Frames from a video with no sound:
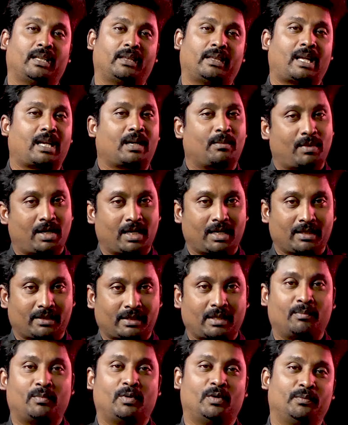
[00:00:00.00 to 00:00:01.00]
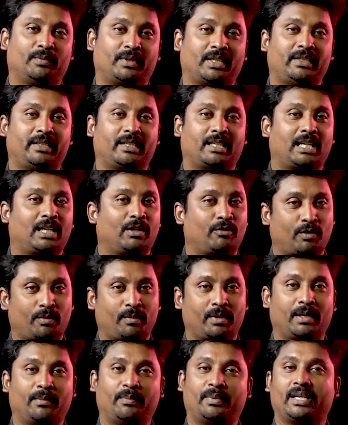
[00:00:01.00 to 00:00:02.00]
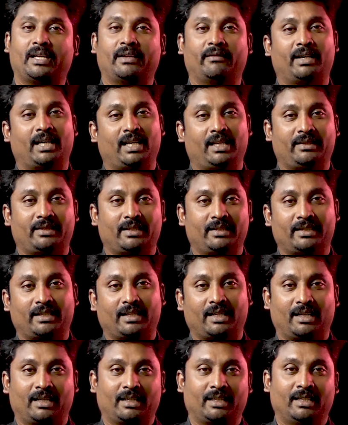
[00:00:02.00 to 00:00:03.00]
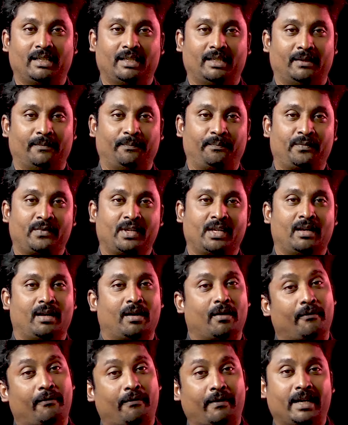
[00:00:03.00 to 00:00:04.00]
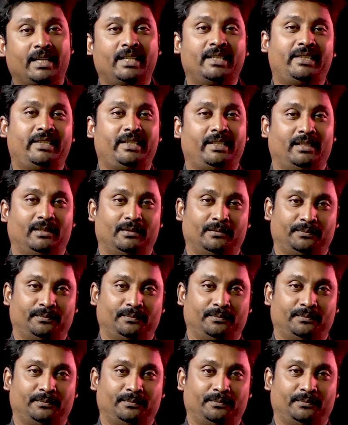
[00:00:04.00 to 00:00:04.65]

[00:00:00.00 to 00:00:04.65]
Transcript: தரமான சம்பவம் செஞ்சுருக்காங்க ஒரு மிகப்பெரிய வேலையை செஞ்சுருக்காங்க ஃபைவ் ஜி